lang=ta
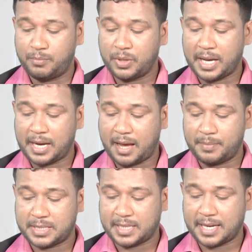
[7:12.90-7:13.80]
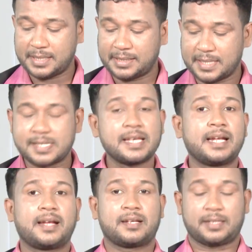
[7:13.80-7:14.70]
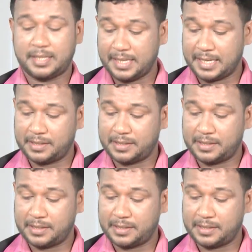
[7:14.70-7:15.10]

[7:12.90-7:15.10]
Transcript: முன்னாள் அமைச்சர் ராஜித சேனாரத்ன